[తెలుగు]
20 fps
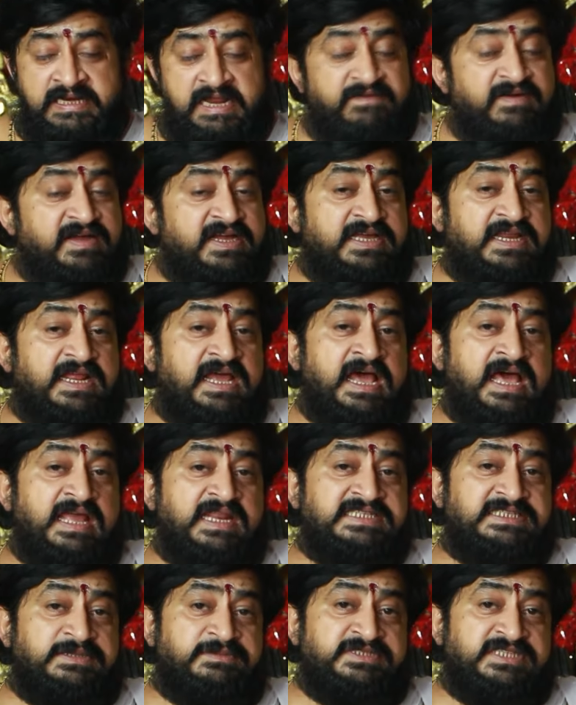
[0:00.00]

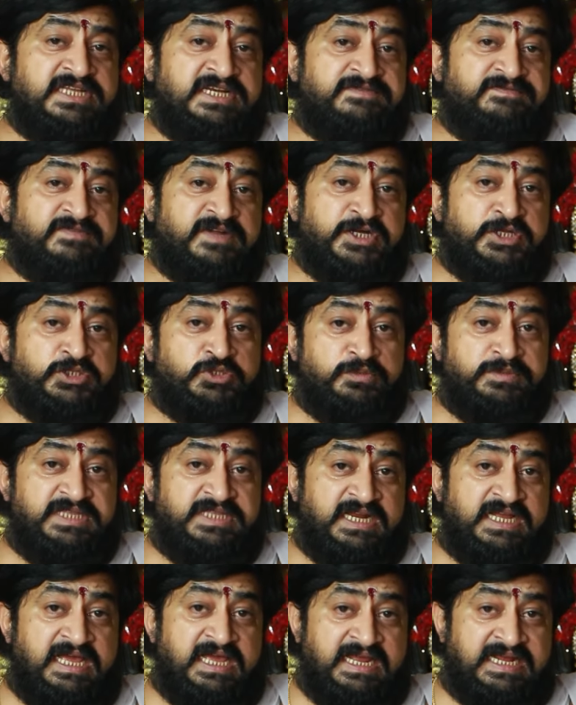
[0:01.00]
నవగ్రహాలకు సంబంధించినటువంటి
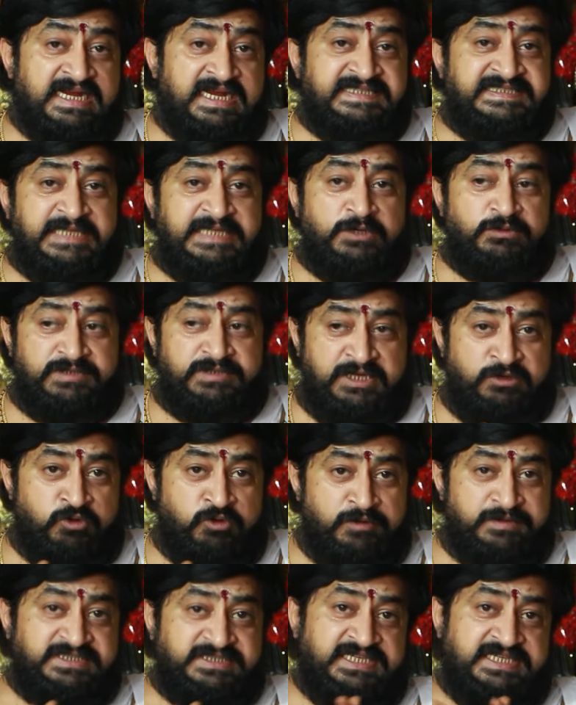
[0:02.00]
తొమ్మిది రకాల కట్టెలు ఉంటాయి
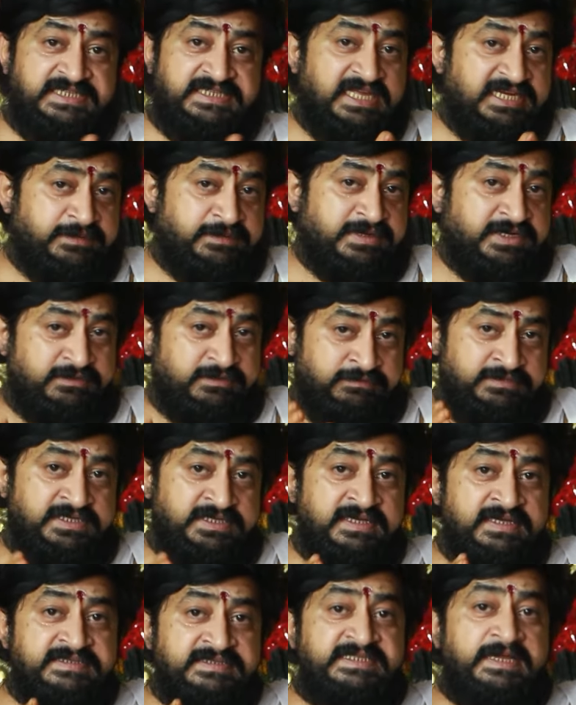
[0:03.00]
హోమం చేయడానికి మనకు
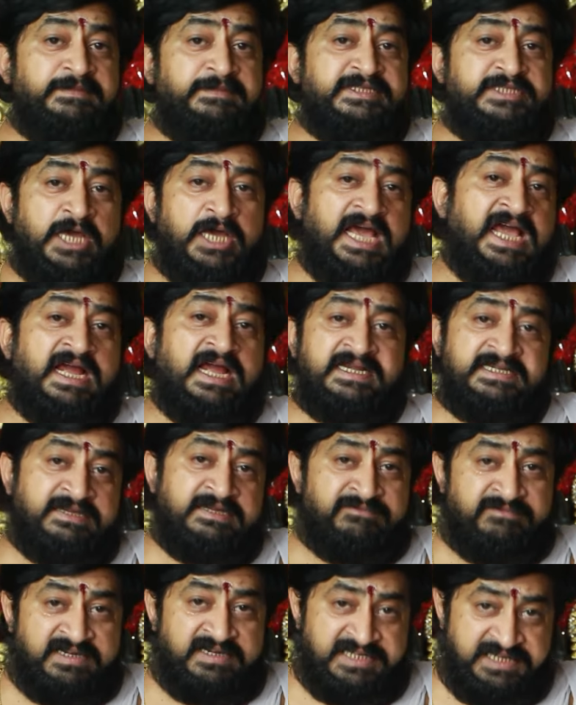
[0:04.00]
సమిధ
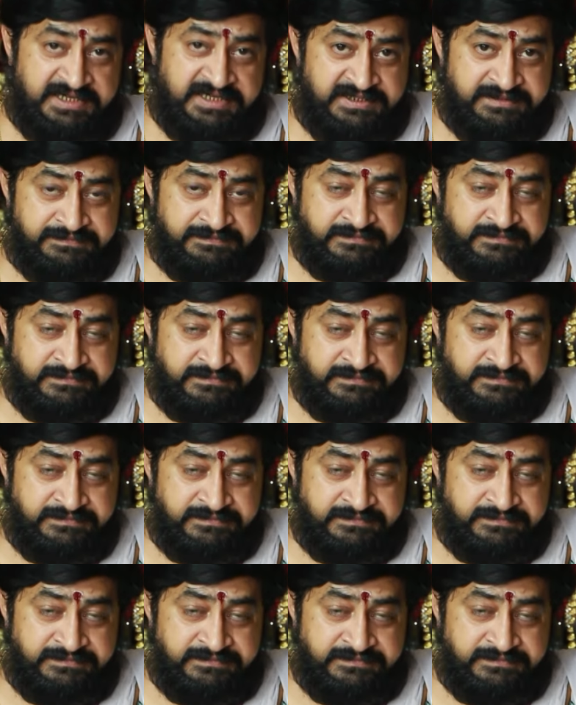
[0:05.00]
అంటాం వాటిని